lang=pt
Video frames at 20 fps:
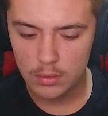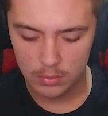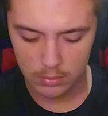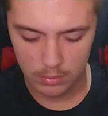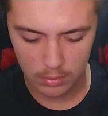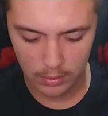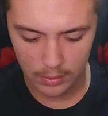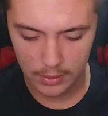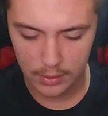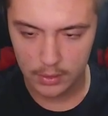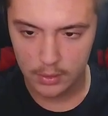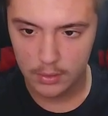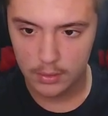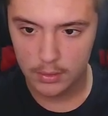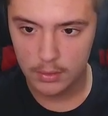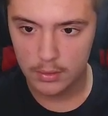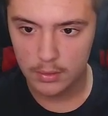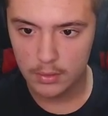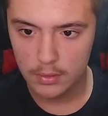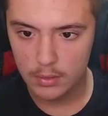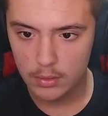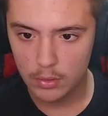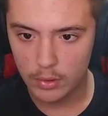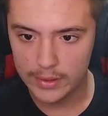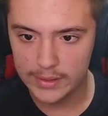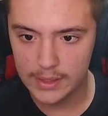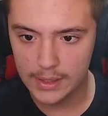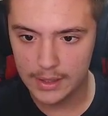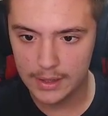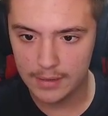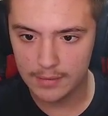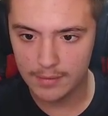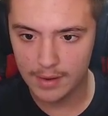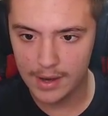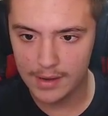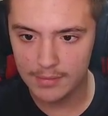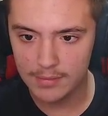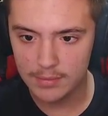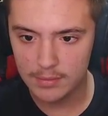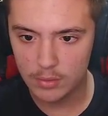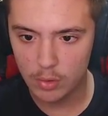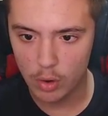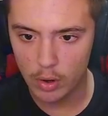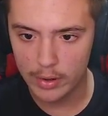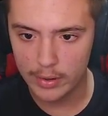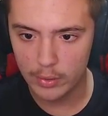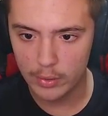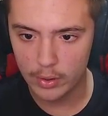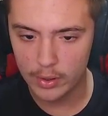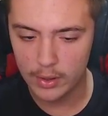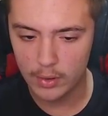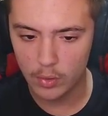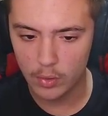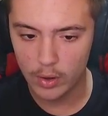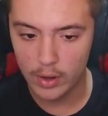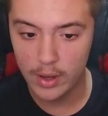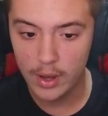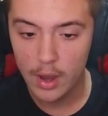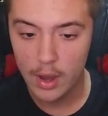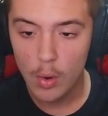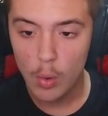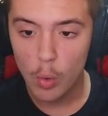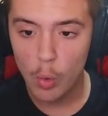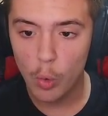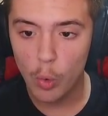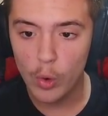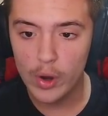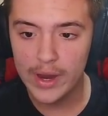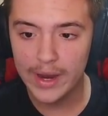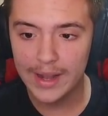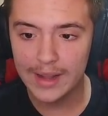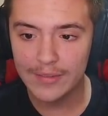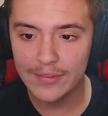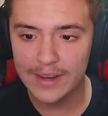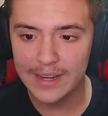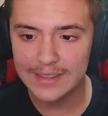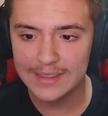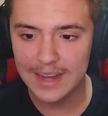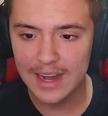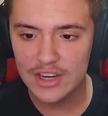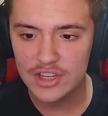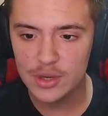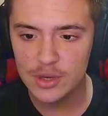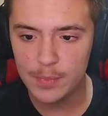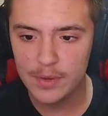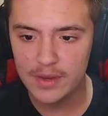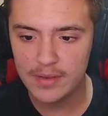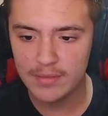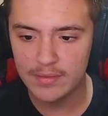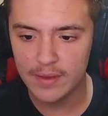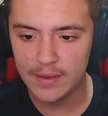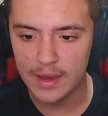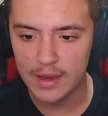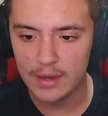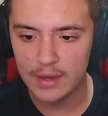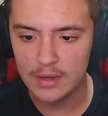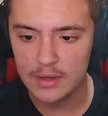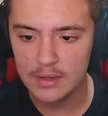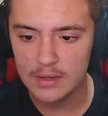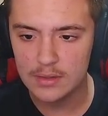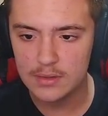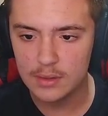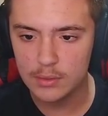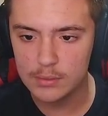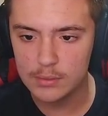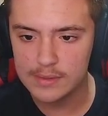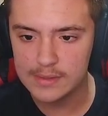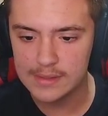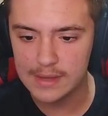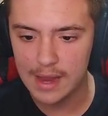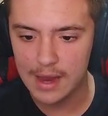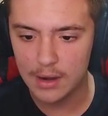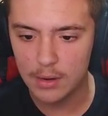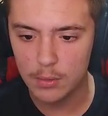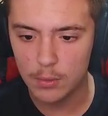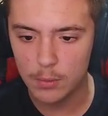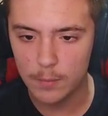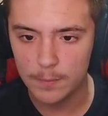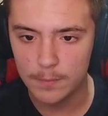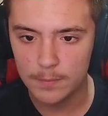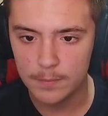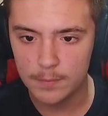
Corre. Corre daqui, vai. Corre, corre, corre. O ruim é que ela fica atrás de mim, velho. Isso é um saco.